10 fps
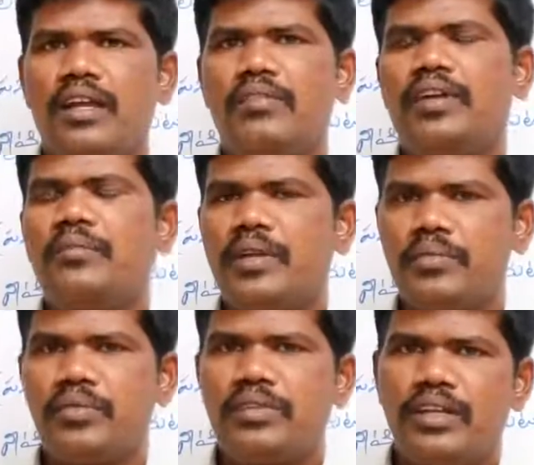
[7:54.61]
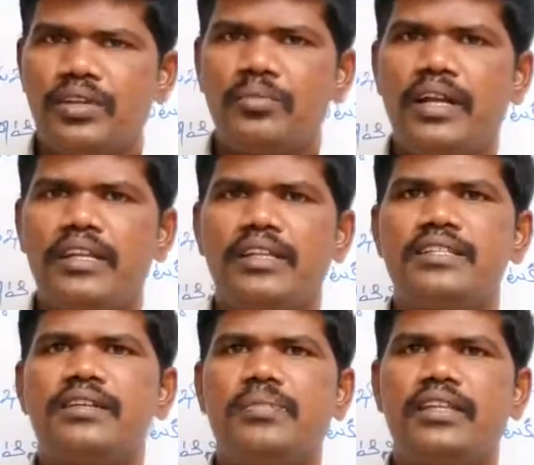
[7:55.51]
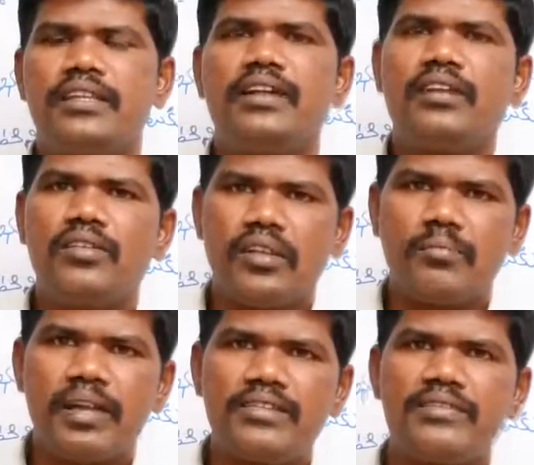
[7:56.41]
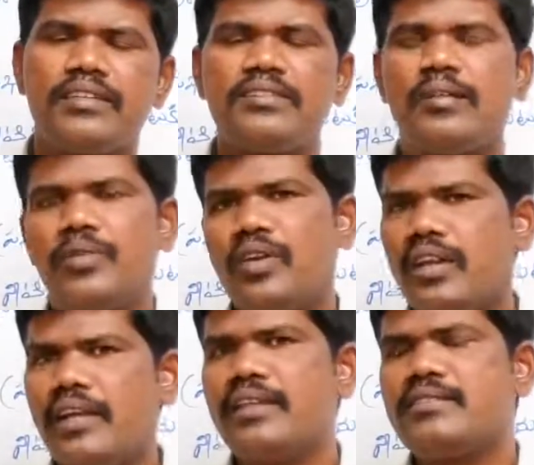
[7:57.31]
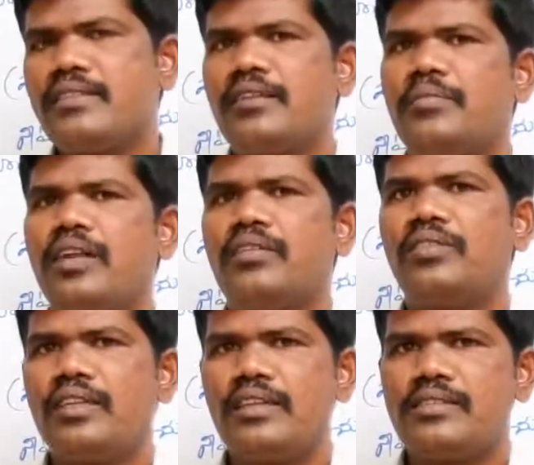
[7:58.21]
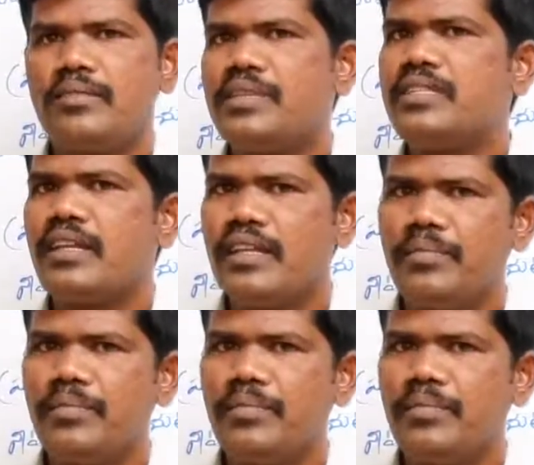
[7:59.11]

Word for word: కాబట్టి మనం కొత్త ట్యూబ్ లైట్ని తెచ్చి ఎప్పుడైతే దాంట్లో రిప్లేస్ చేస్తామో అట్లాంటి సందర్భాలలో అది సమస్యకి